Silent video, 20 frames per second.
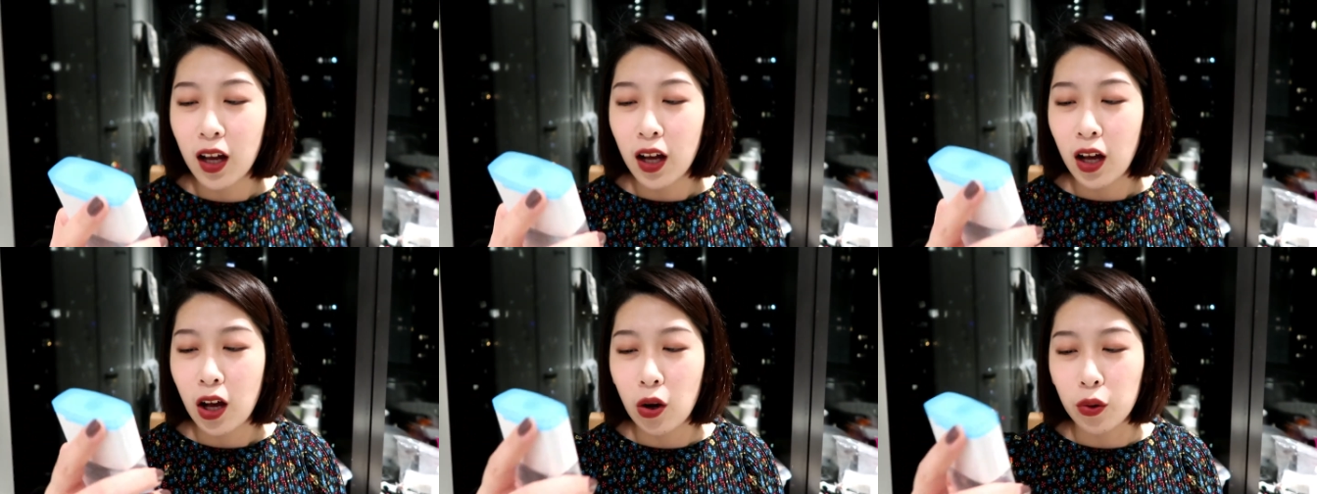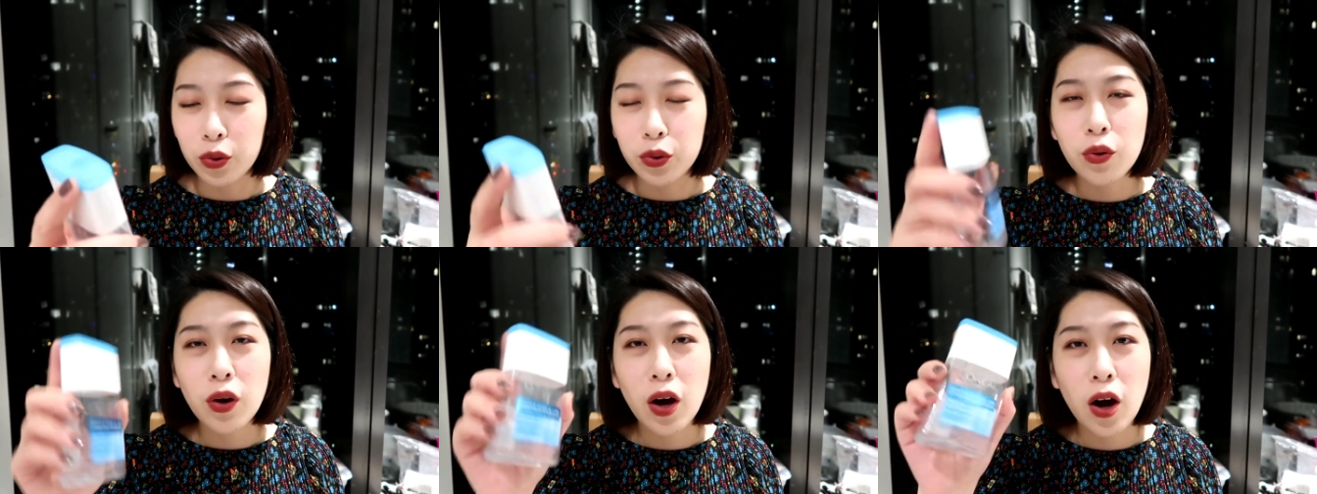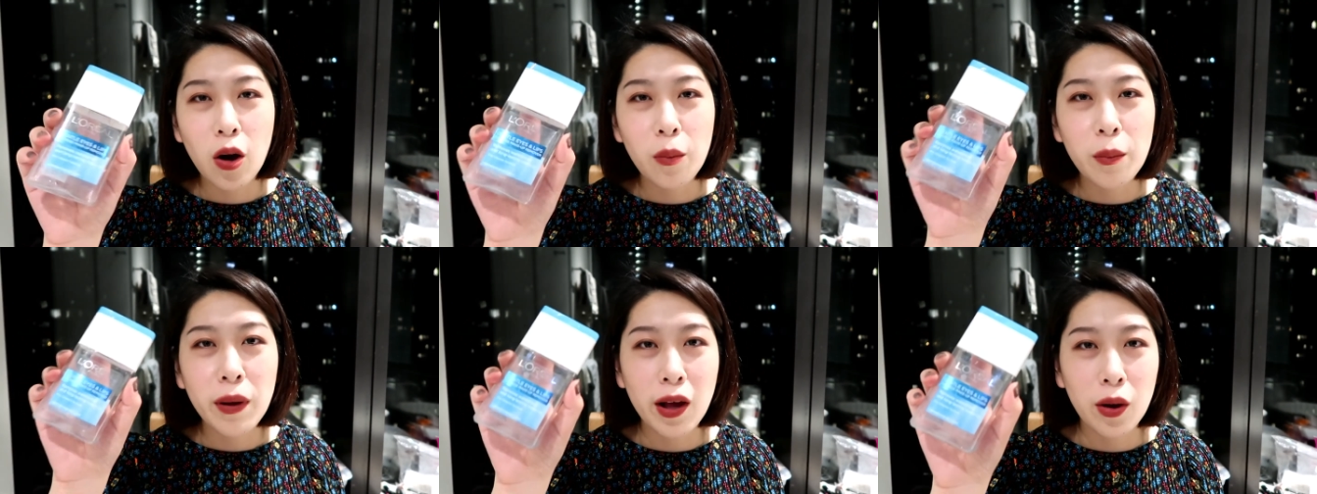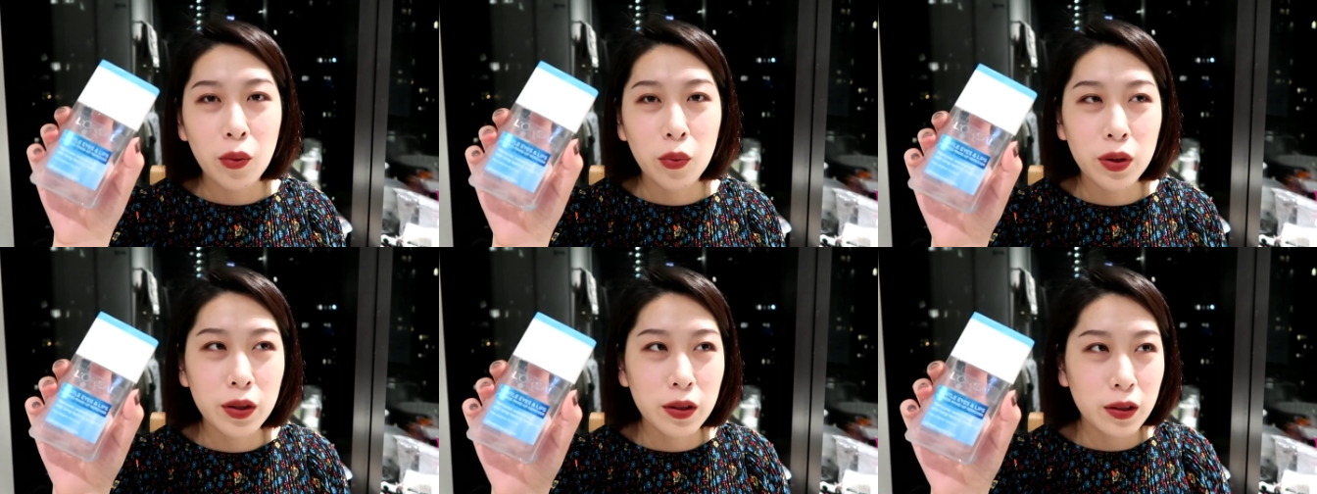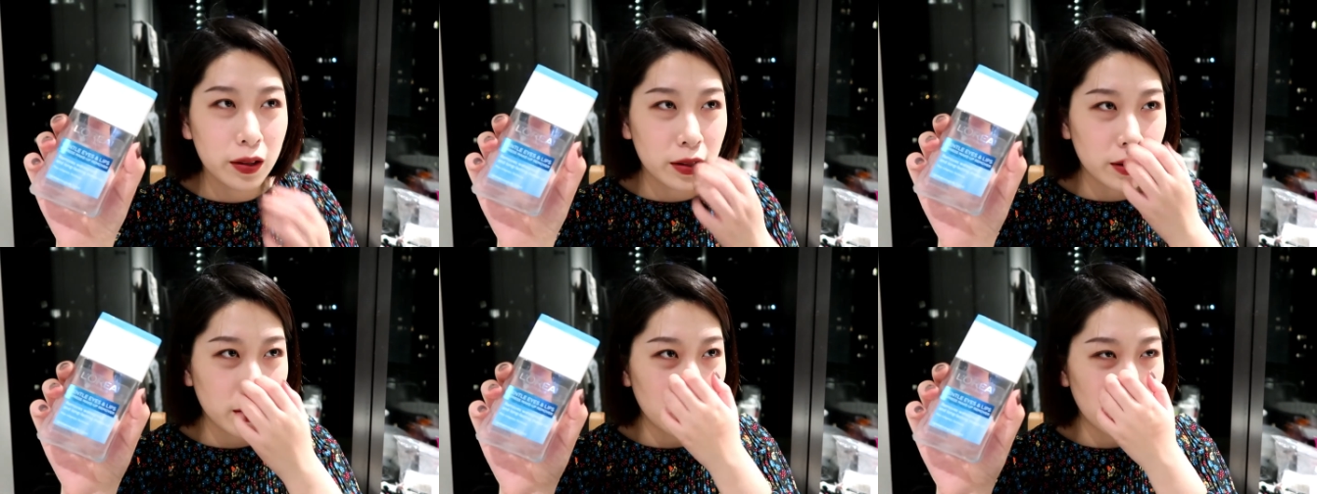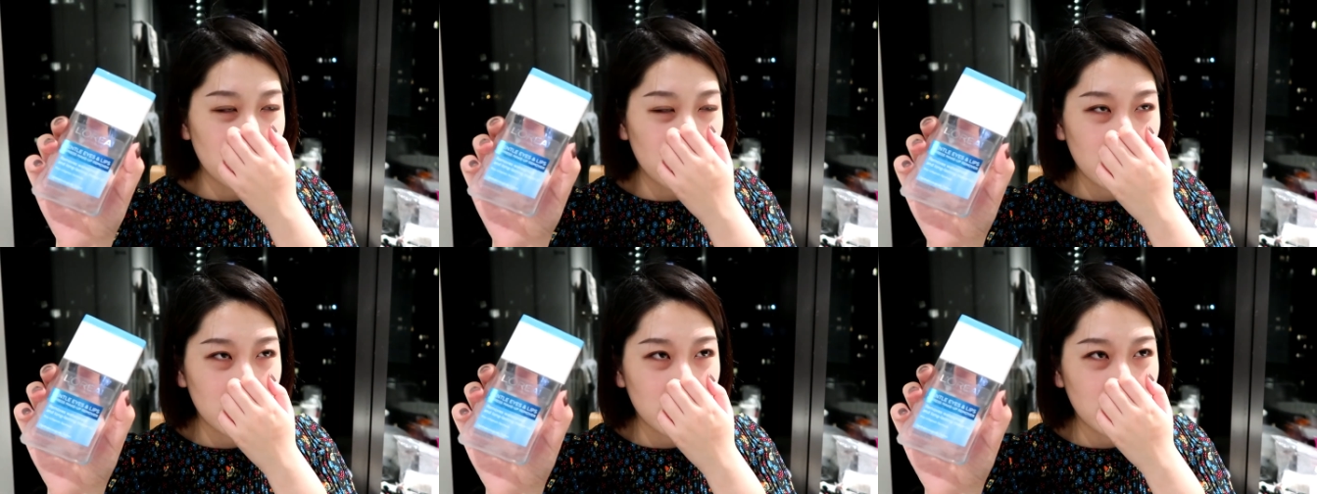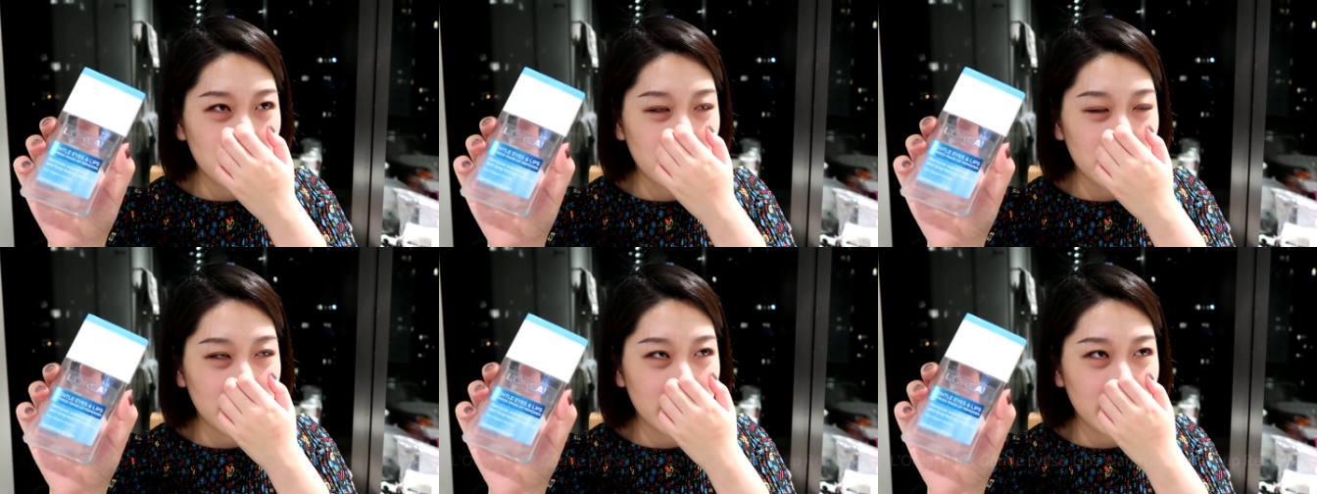好用好买，温和，
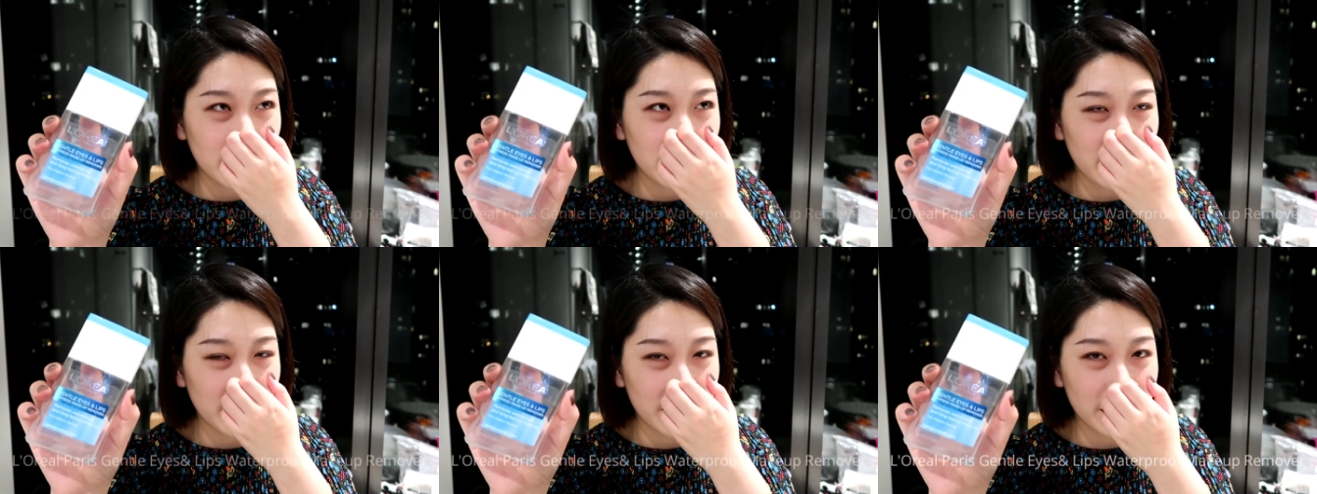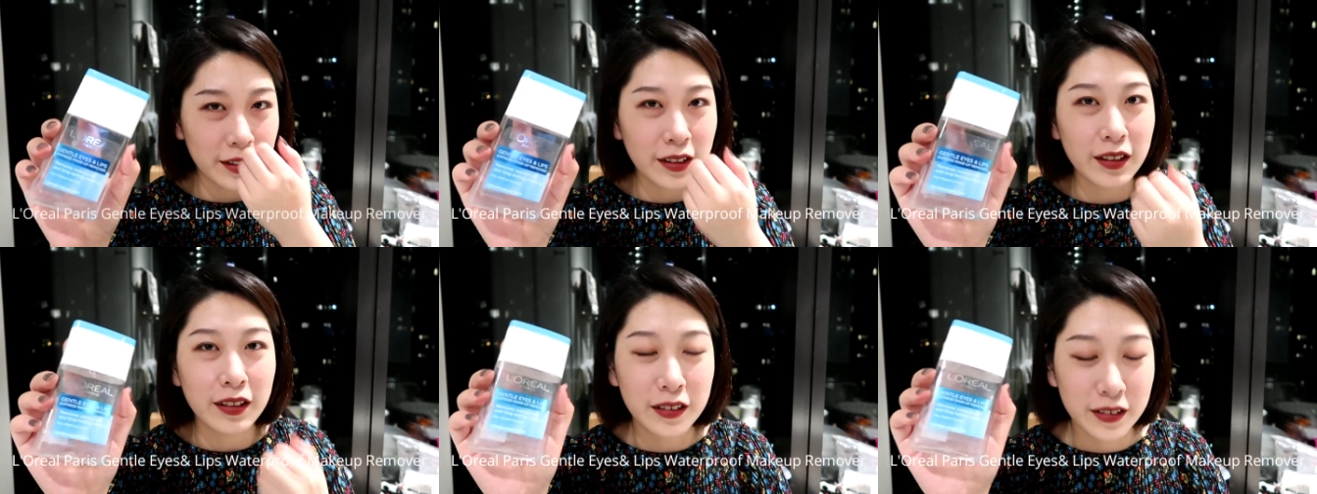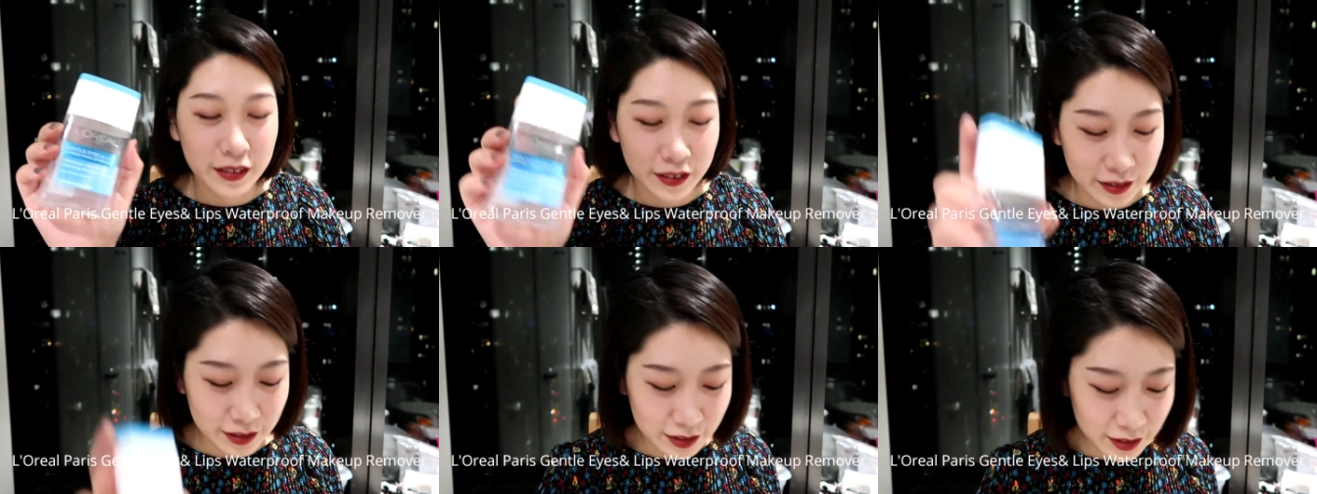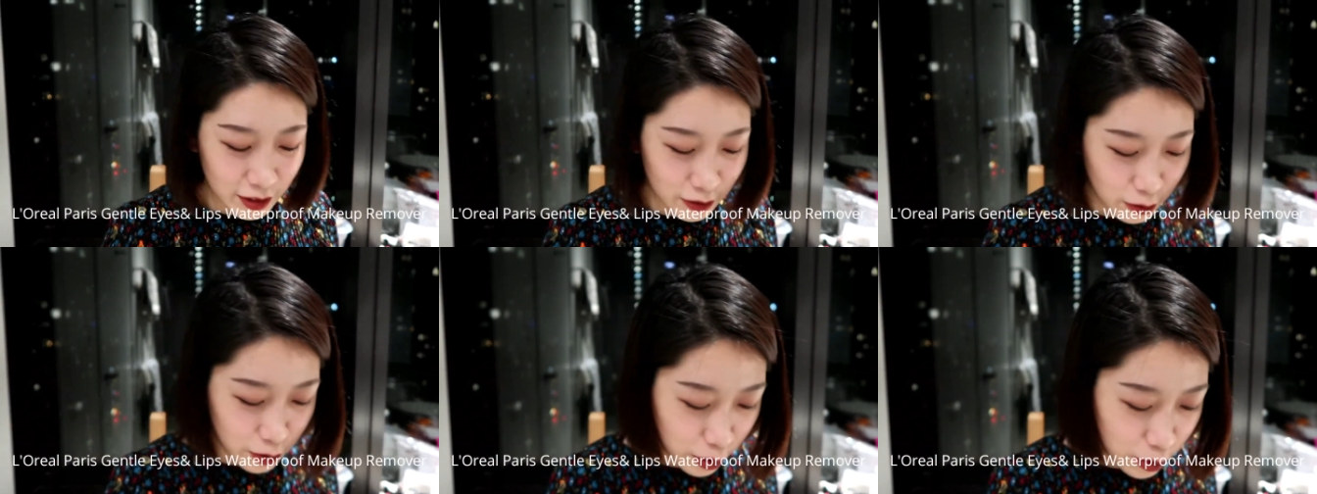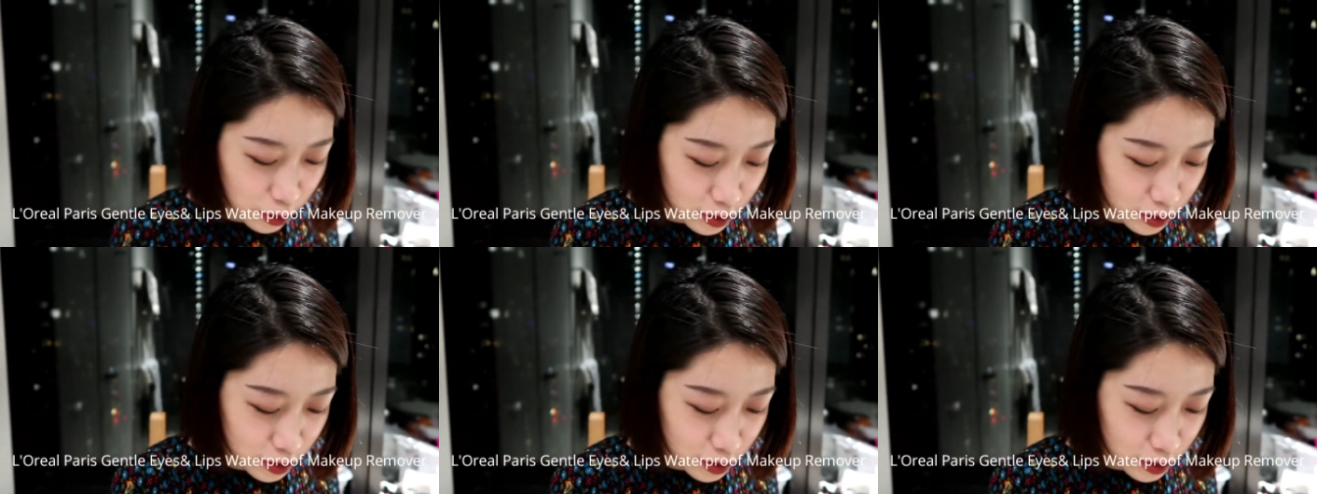嗯，回